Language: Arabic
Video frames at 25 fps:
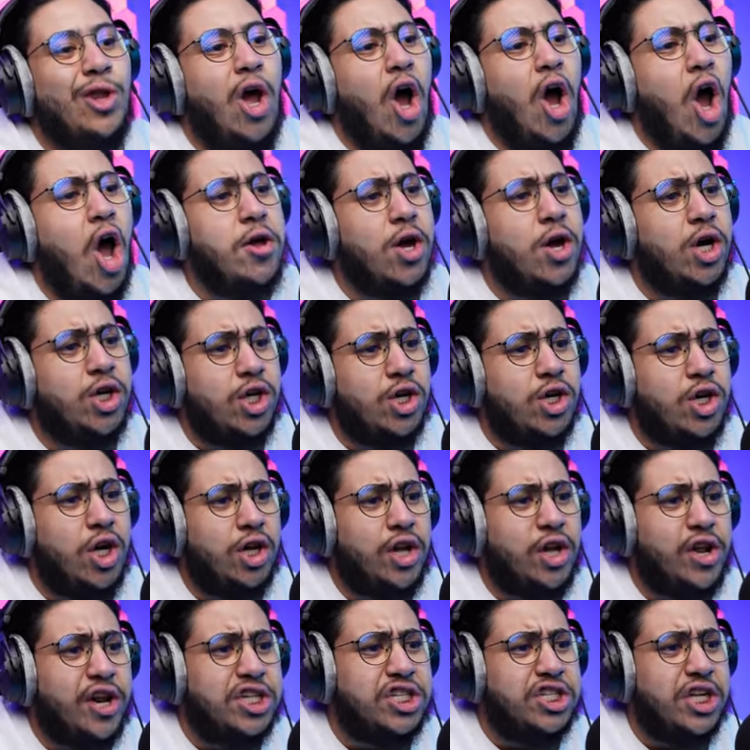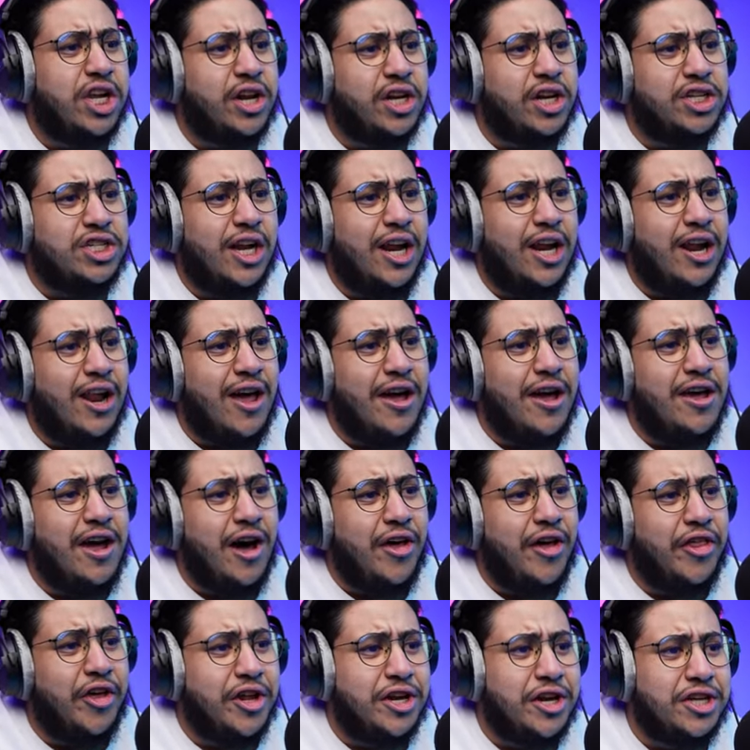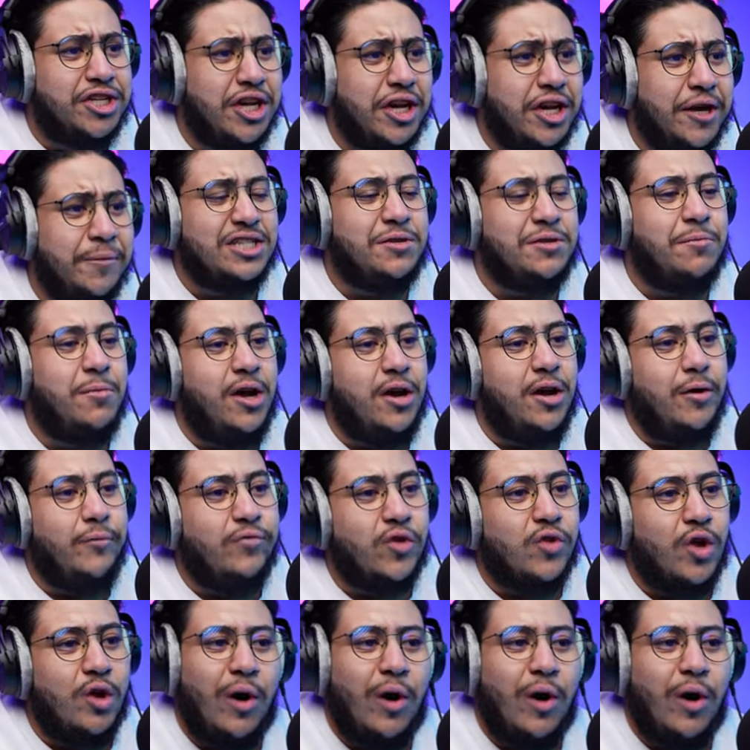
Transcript: اي اي اي رجلي رجلي الله ياخذك رجلي اسمع